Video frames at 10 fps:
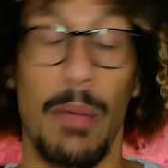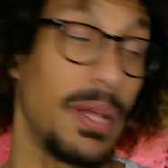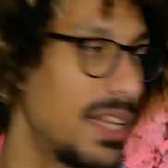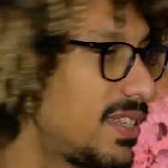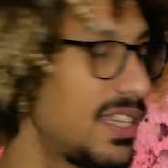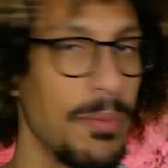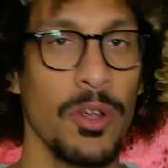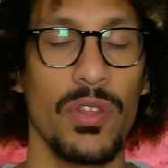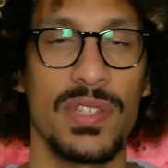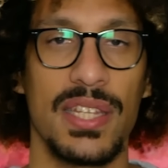Ah bah
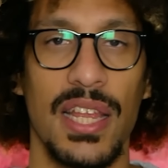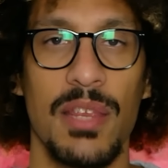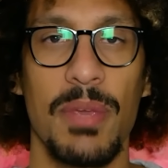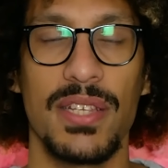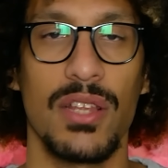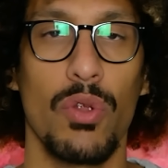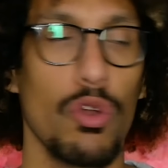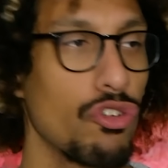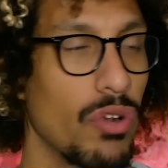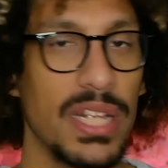décidément dans cet animé ils adorent
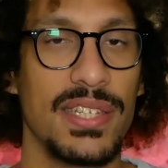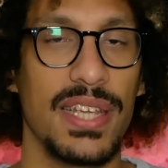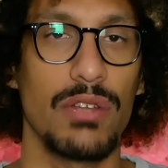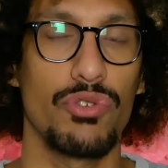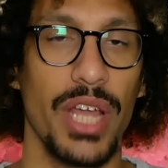le champ lexical du